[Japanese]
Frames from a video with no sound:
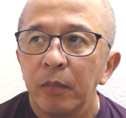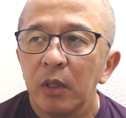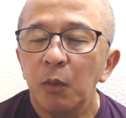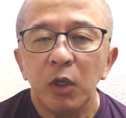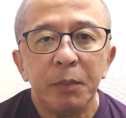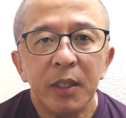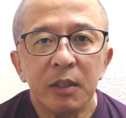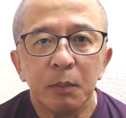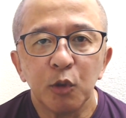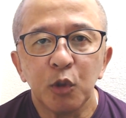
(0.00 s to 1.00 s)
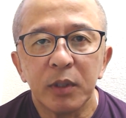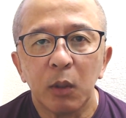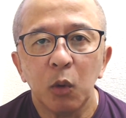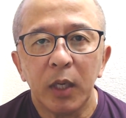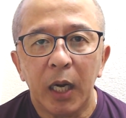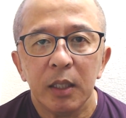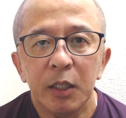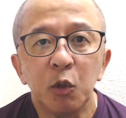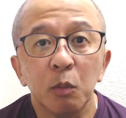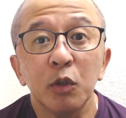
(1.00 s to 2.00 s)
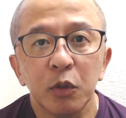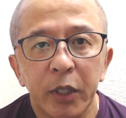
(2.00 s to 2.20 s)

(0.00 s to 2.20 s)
でもイメージは持っといた方がいいと思うの